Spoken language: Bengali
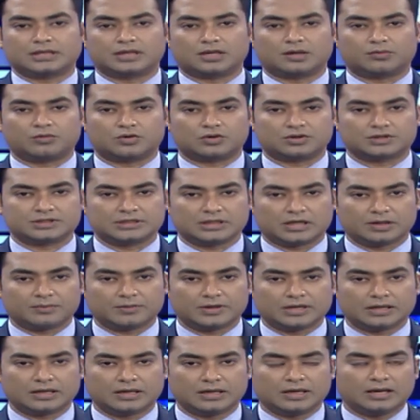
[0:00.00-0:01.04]
শিক্ষা বোর্ড
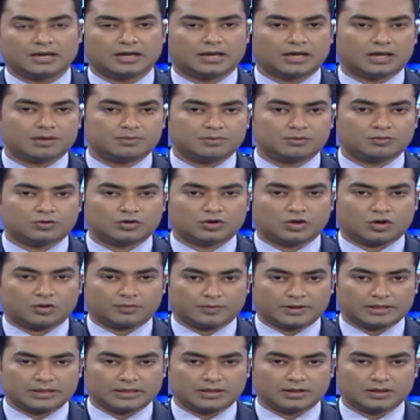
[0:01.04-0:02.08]
চেয়ারম্যান হাবিবুর
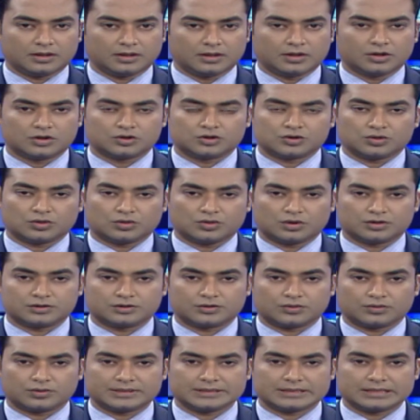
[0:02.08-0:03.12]
রহমানকে শোকজ
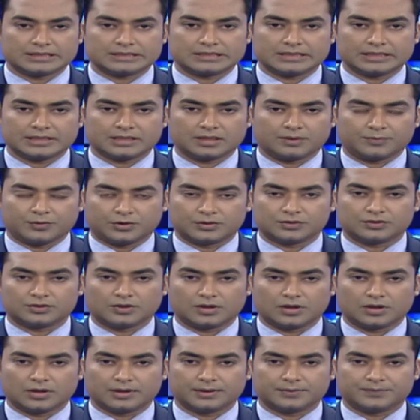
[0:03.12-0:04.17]
করেছে শিক্ষা
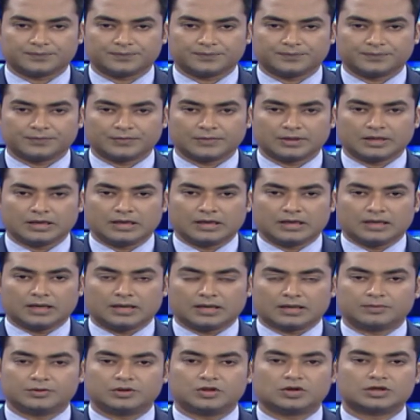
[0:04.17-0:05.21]
মন্ত্রণালয়
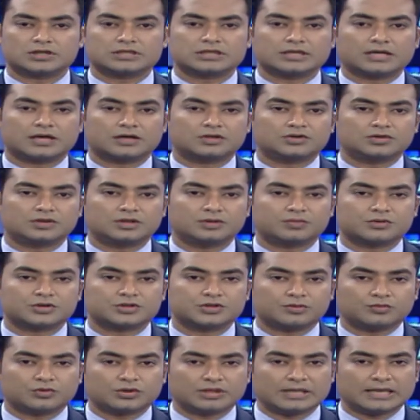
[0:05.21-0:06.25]
আগামী দশ
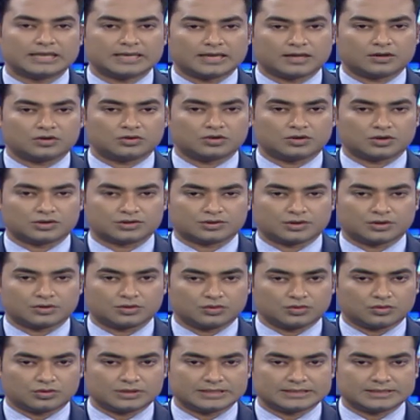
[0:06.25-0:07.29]
কার্যদিবসের মধ্যে কারণ
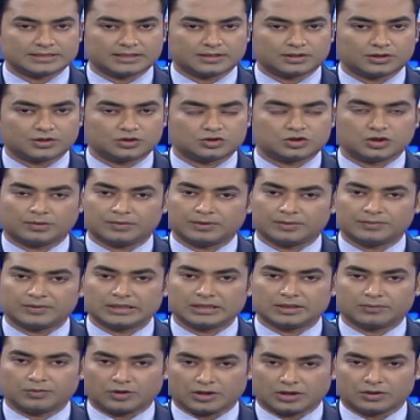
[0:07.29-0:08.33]
দর্শানোর নোটিশের জবাব
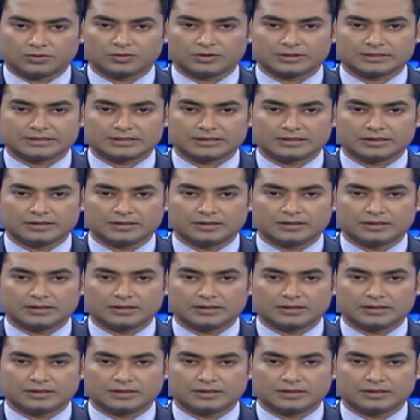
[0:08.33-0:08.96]
দিতে বলা হয়েছে